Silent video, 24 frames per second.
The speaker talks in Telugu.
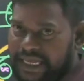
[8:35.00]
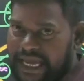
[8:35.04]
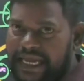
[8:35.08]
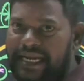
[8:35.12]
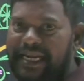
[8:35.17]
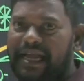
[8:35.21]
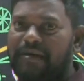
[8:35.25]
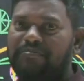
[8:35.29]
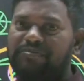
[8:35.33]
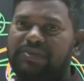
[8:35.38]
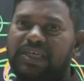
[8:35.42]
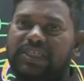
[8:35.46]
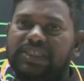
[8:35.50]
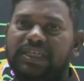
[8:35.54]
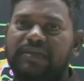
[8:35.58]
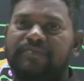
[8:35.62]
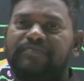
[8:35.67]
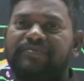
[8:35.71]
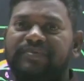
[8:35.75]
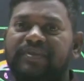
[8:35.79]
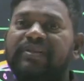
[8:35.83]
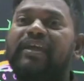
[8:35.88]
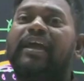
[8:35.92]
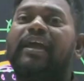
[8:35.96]
ధైర్యం చేసి
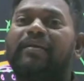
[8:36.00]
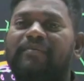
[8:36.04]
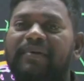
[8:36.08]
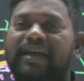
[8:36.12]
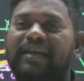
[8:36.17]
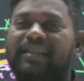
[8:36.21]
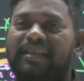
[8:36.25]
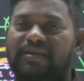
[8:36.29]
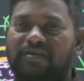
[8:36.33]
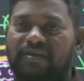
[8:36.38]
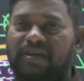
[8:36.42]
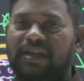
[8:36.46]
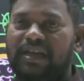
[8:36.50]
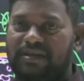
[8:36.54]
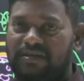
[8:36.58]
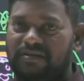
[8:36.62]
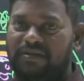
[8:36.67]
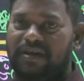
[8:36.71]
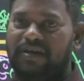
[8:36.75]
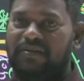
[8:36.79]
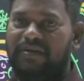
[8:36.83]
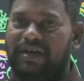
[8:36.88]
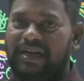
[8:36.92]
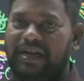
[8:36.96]
ఏమైందేమో
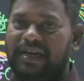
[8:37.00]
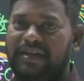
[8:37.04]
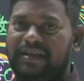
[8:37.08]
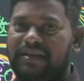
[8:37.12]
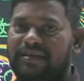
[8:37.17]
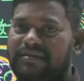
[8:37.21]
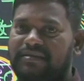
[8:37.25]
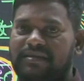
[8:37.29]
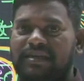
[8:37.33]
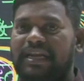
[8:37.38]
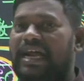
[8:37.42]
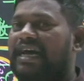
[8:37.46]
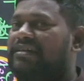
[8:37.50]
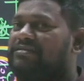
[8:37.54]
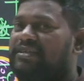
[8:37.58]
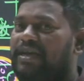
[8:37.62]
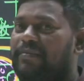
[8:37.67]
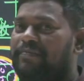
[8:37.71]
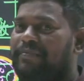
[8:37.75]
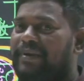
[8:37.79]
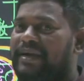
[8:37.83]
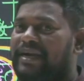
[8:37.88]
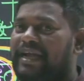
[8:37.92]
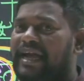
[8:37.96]
ఇట్లున్నావు అని అడిగారు రాజు
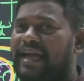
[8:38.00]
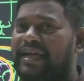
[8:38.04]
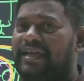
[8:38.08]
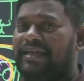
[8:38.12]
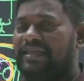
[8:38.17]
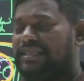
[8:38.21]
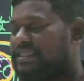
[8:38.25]
చెప్పిండా